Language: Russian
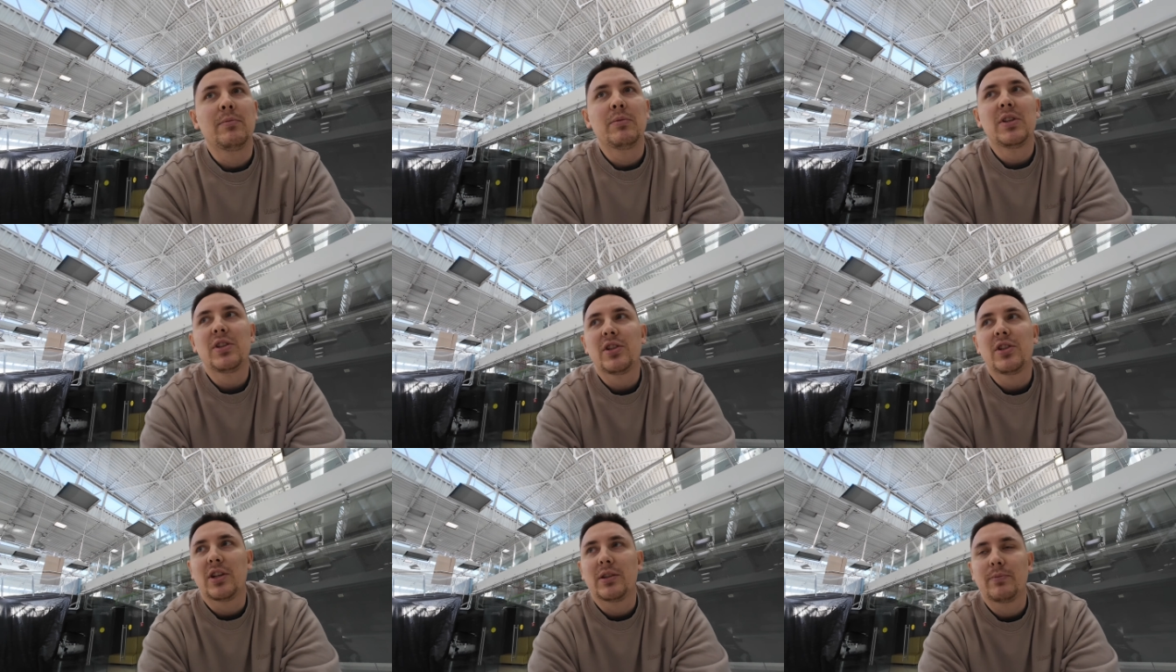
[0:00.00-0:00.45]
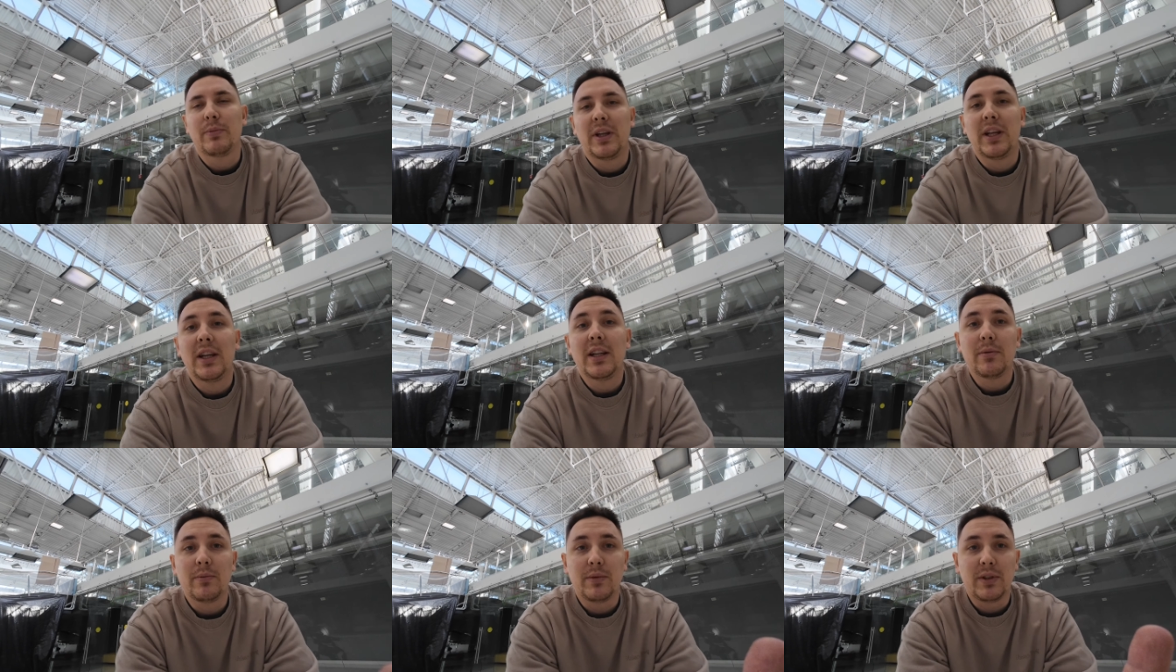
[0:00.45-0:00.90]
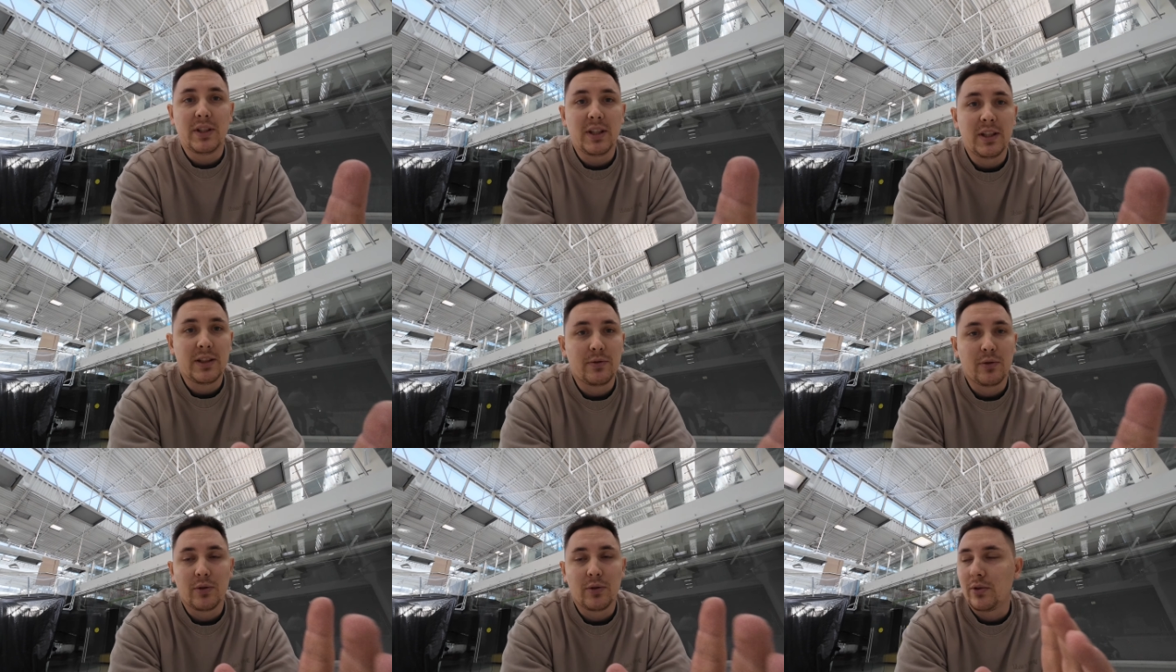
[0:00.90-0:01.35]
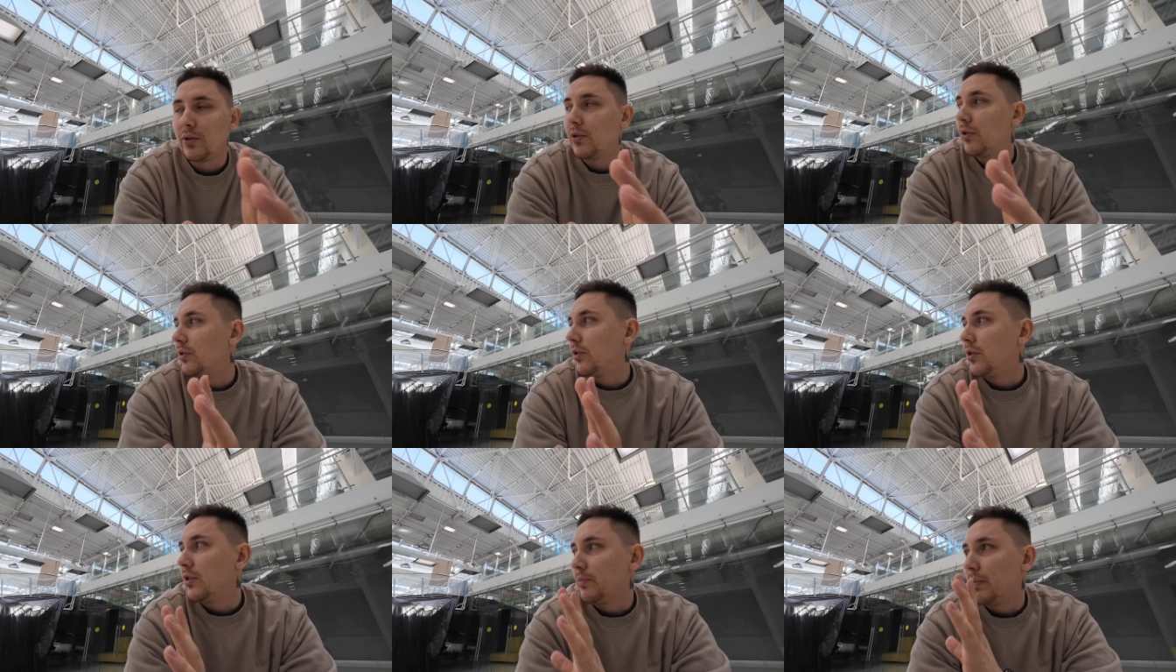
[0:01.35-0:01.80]
и мы сейчас поедем здесь вот,
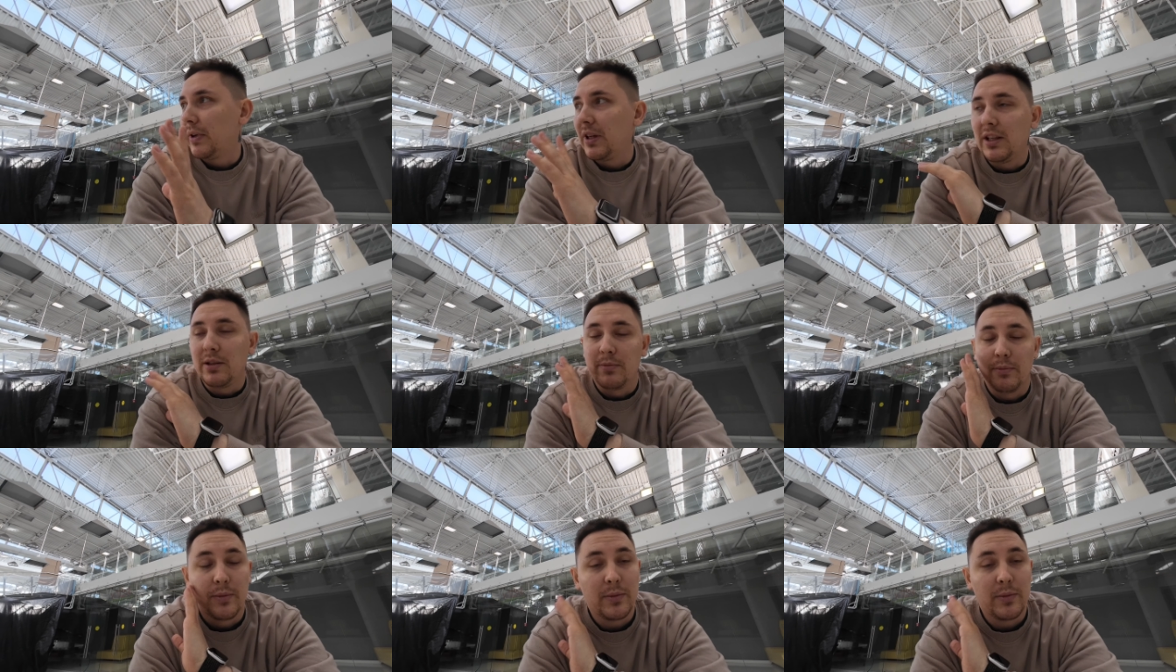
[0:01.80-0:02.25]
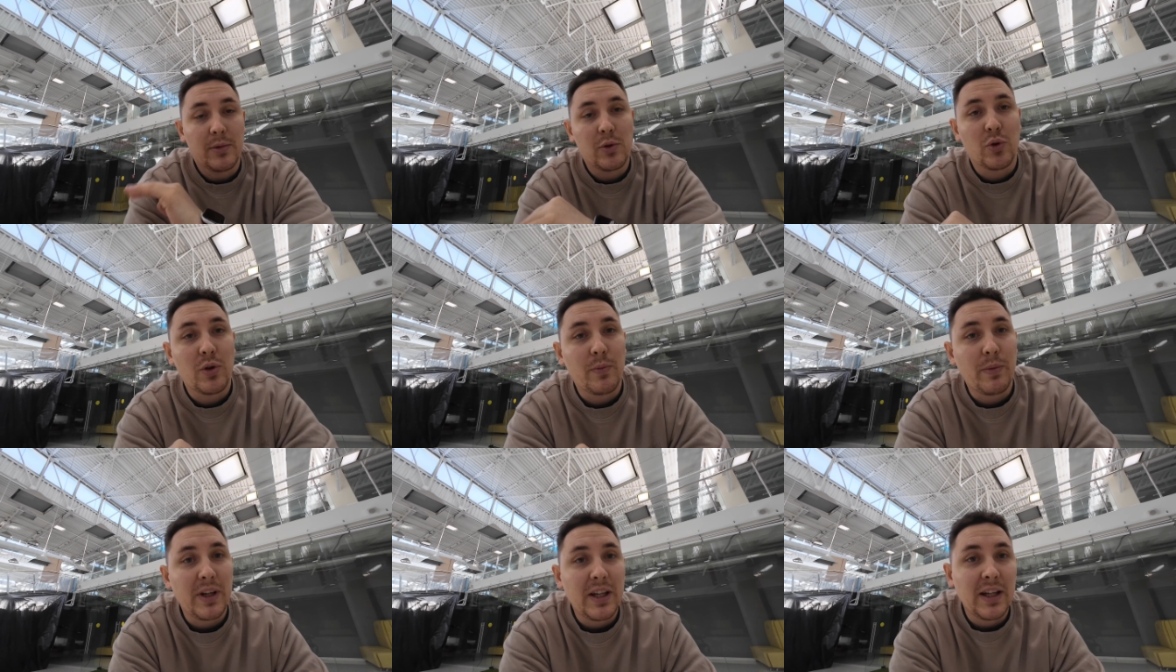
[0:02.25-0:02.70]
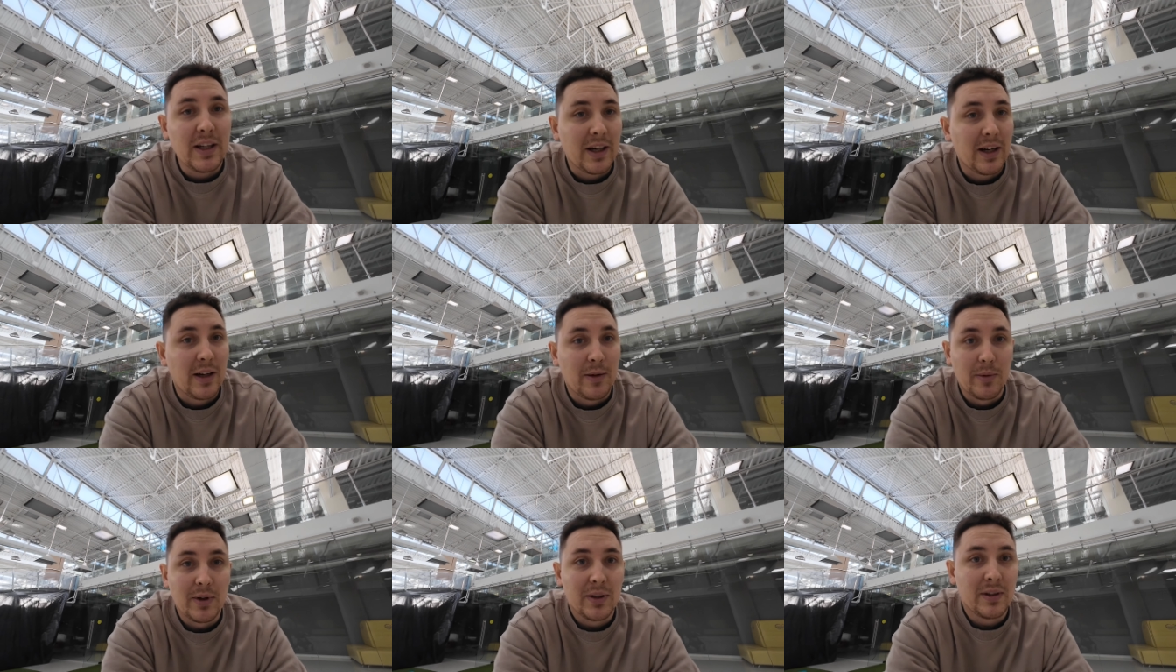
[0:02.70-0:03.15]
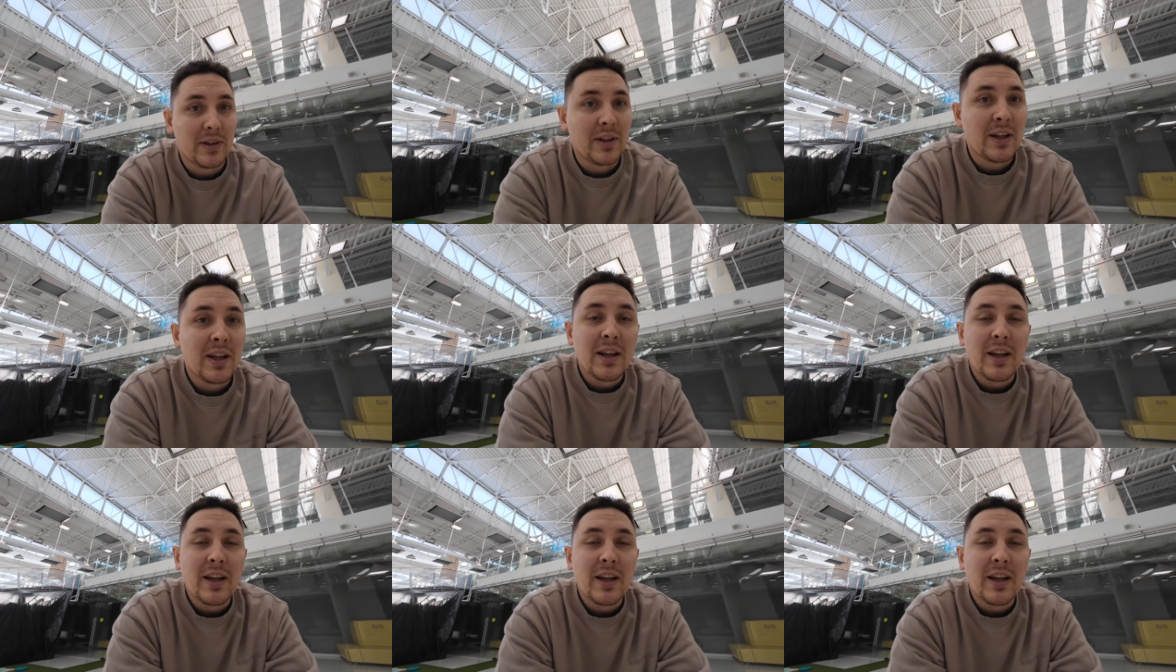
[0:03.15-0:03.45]
о, то есть поедем, мы уже приехали, блин.